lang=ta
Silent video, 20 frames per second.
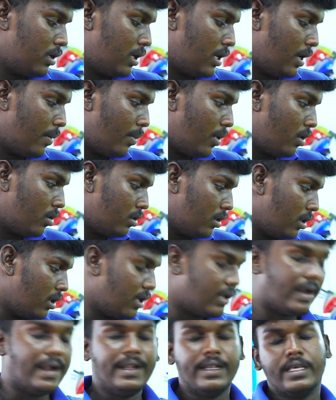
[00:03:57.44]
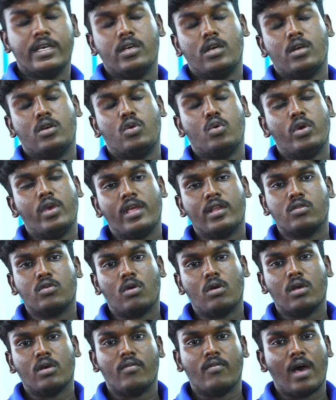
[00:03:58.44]
நம்ம வந்து ரெண்டு டூ இயர்ஸ்
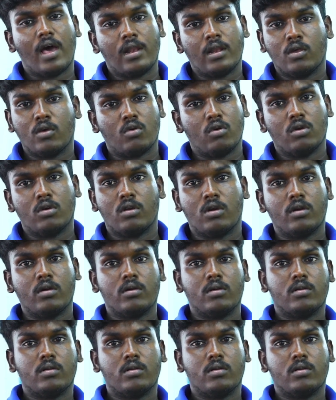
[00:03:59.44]
உங்களுக்கு வாரண்டி கொடுக்குறோம்